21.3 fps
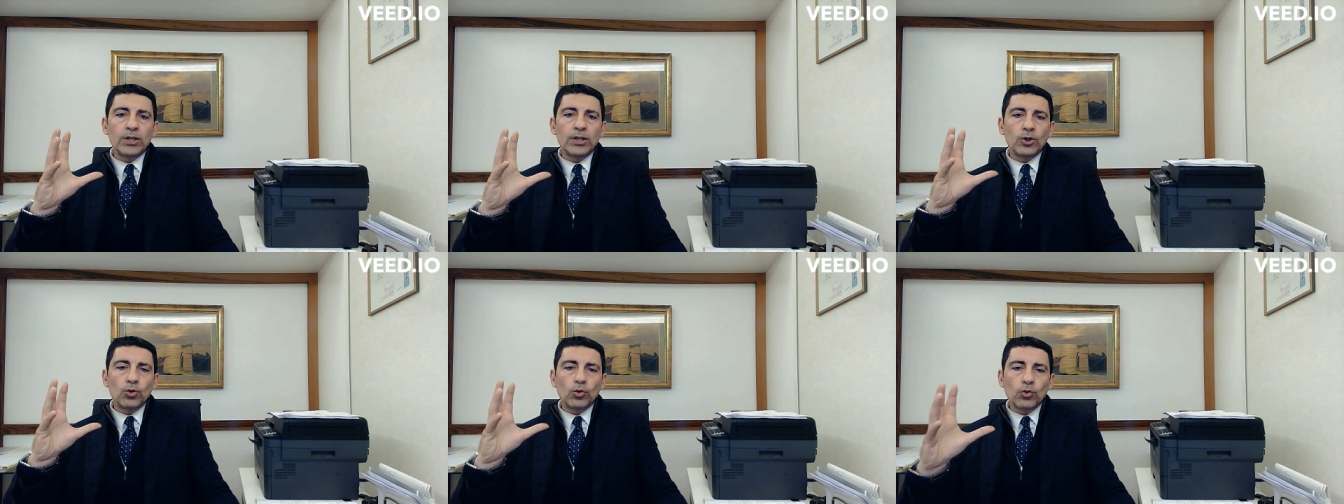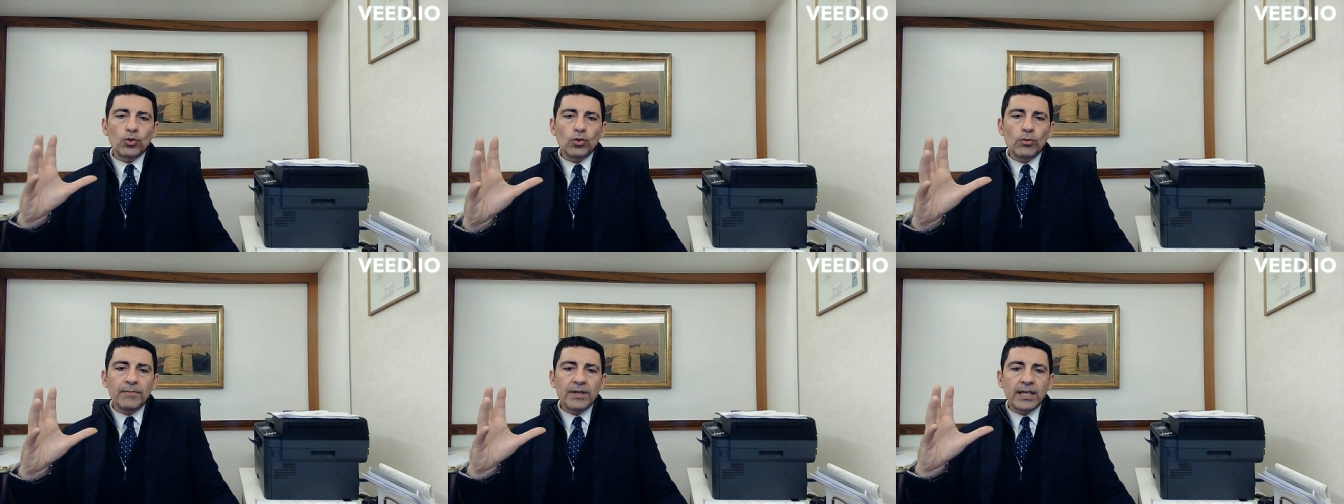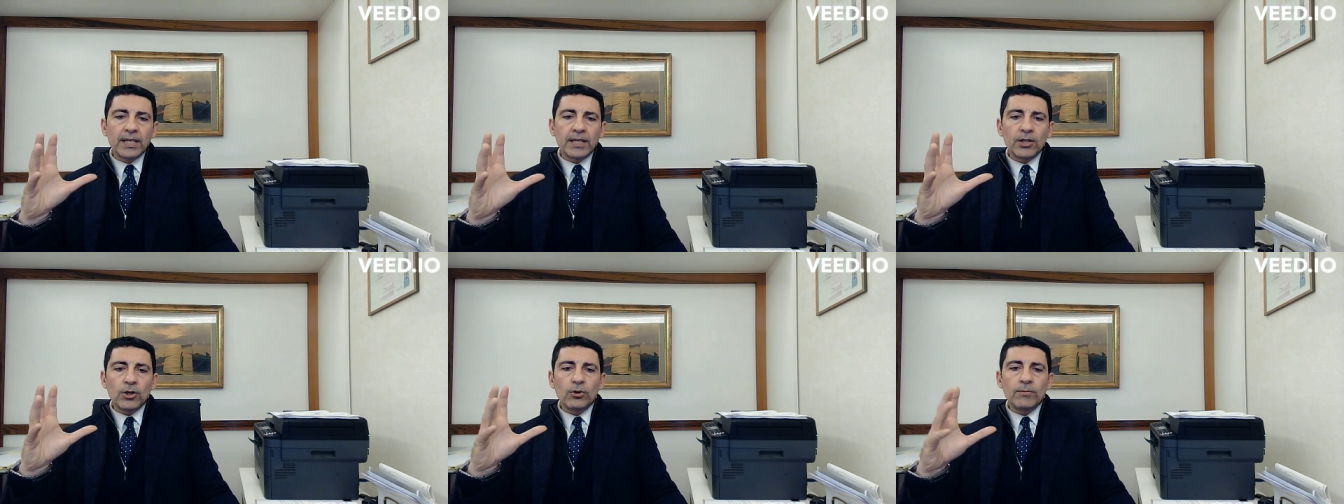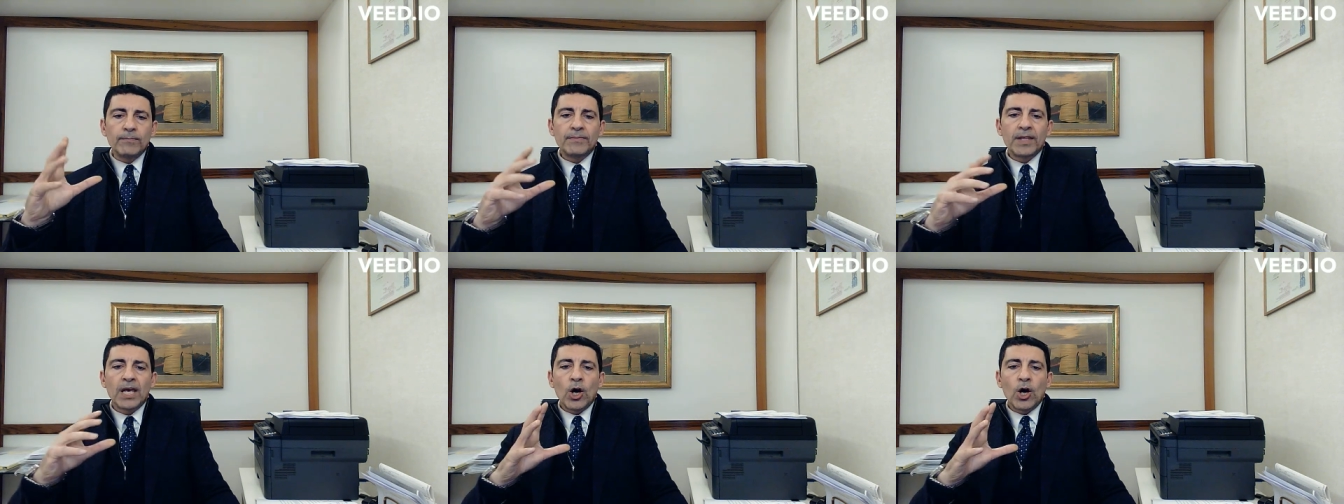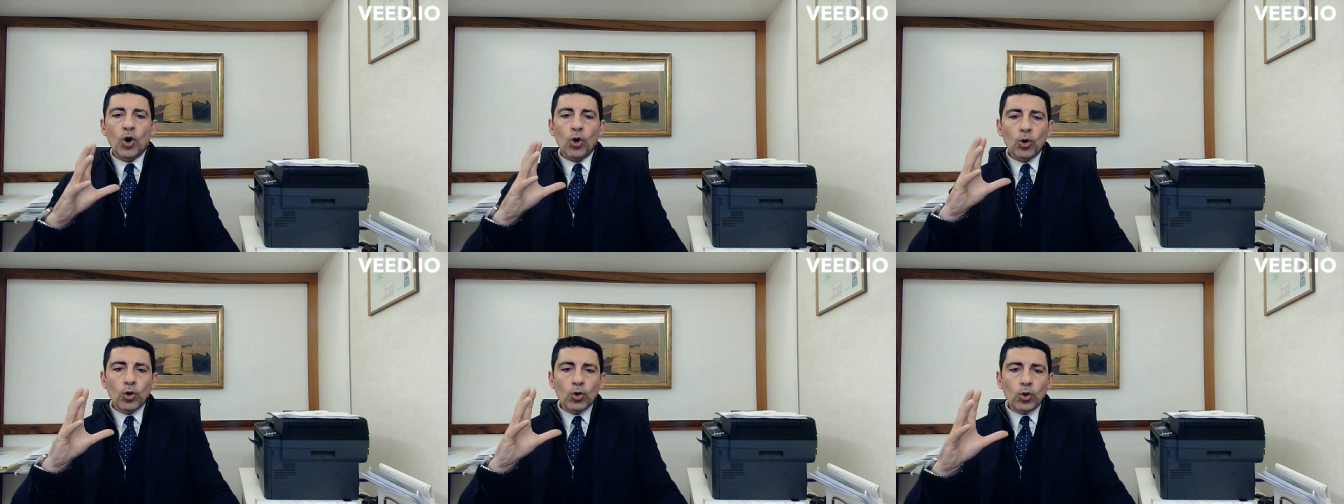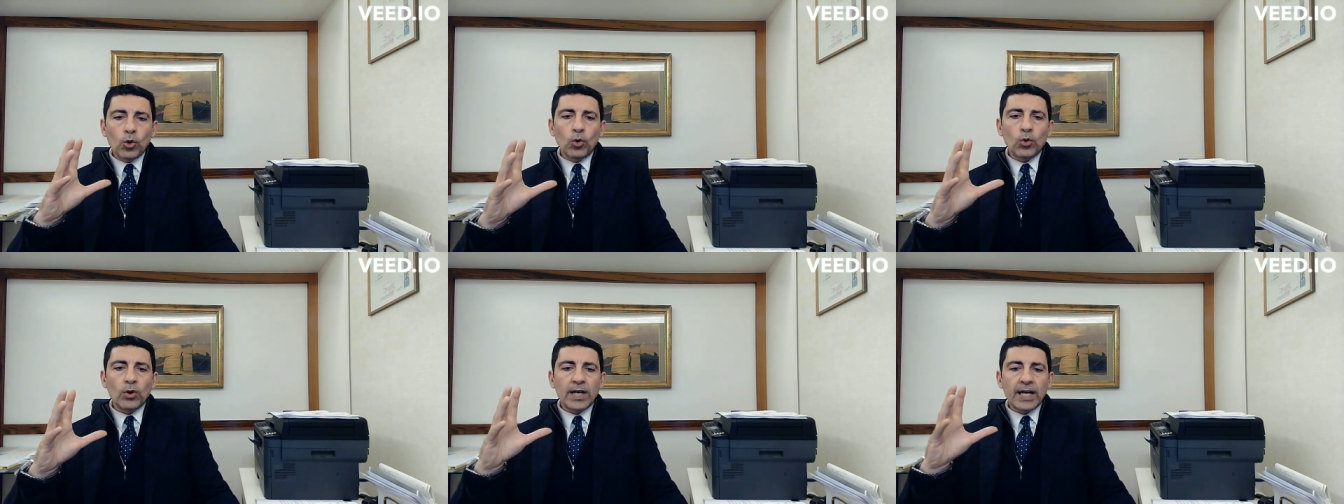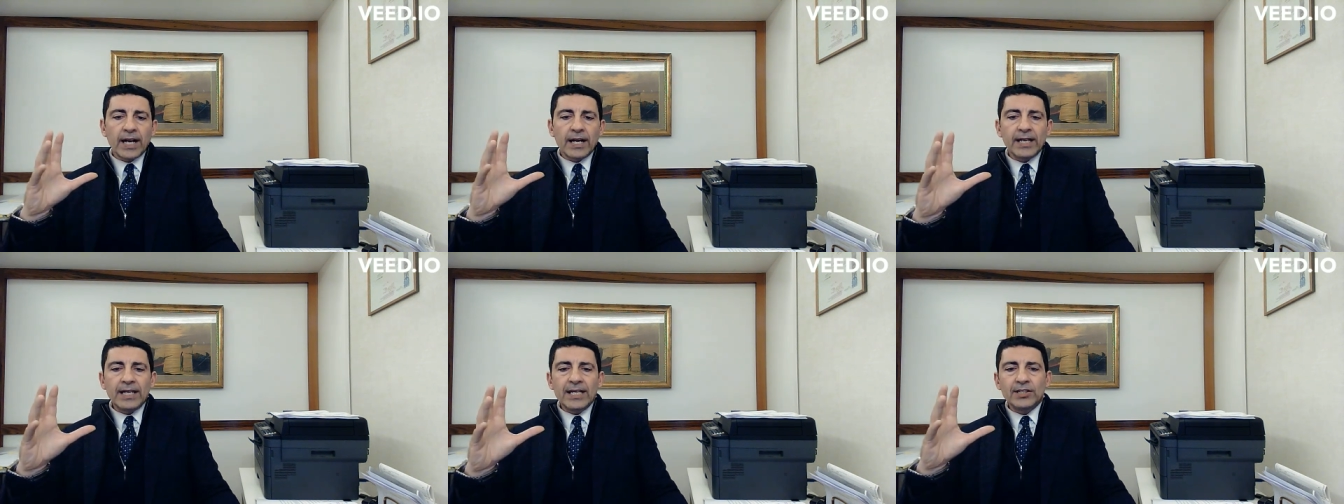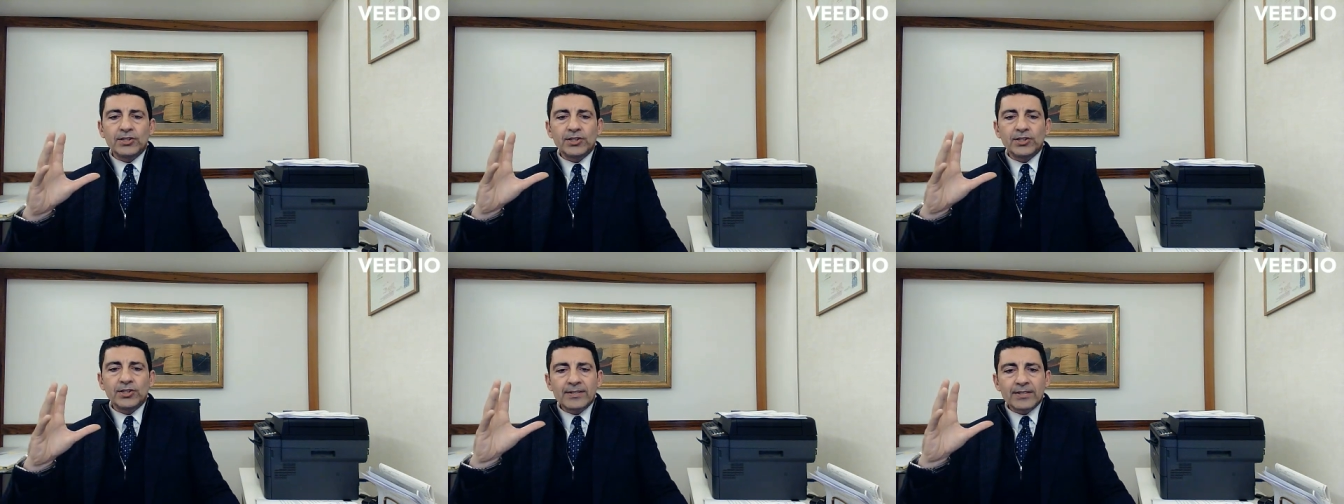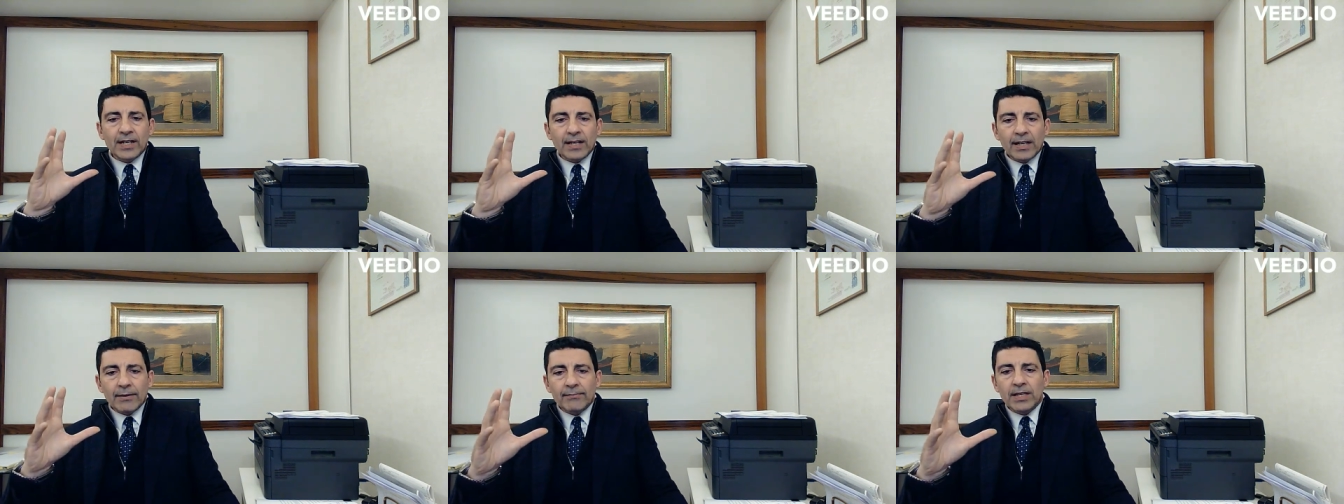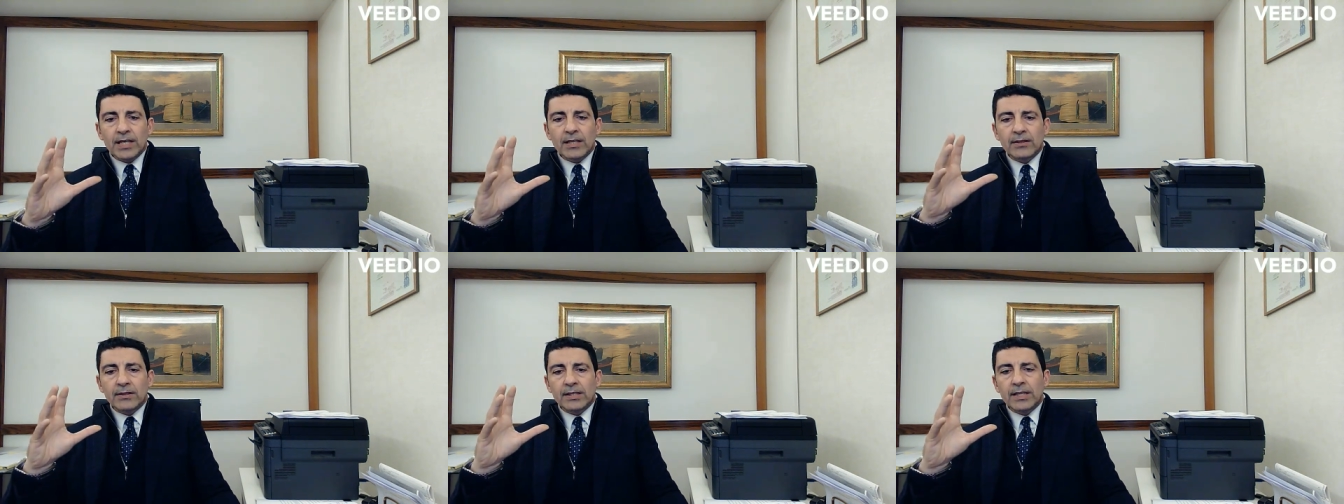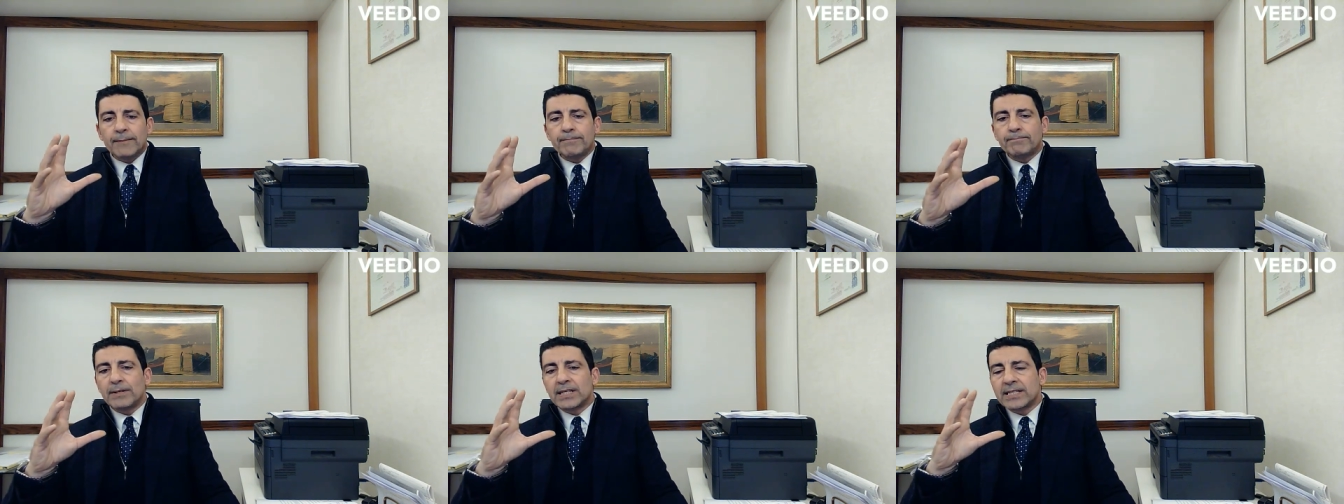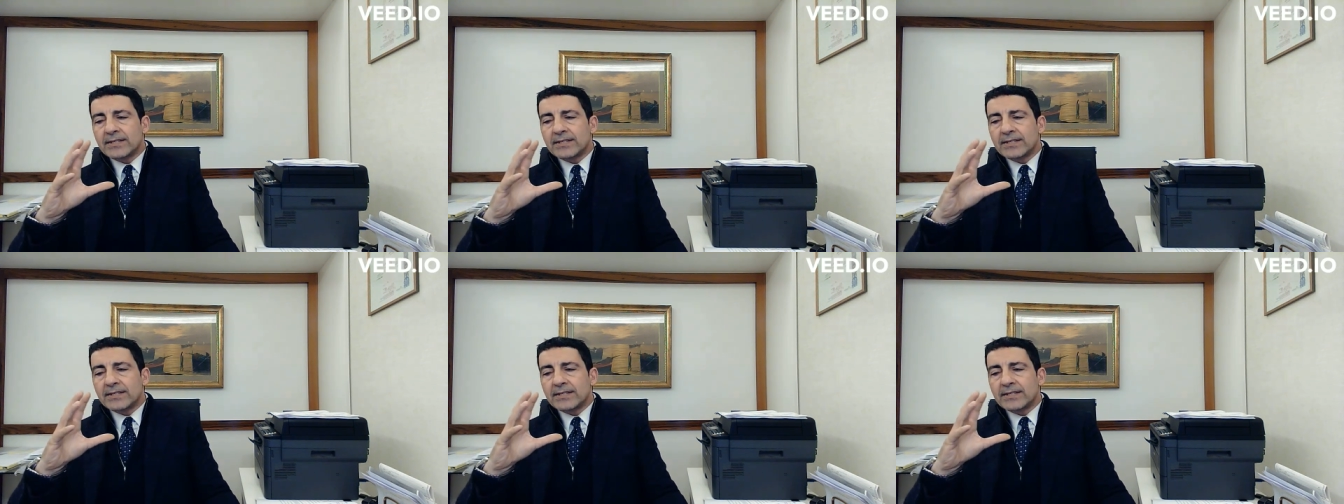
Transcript: di condominio occorra necessariamente